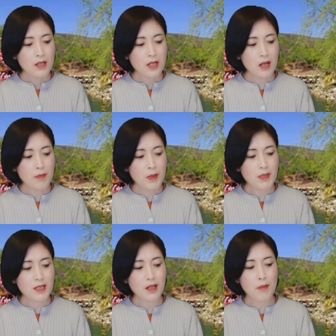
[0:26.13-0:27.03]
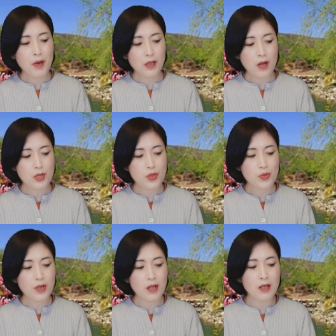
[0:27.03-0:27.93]
这个 BBC 的报道是
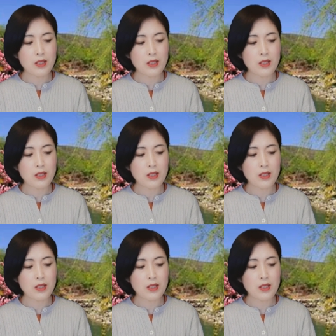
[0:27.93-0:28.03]
说呢，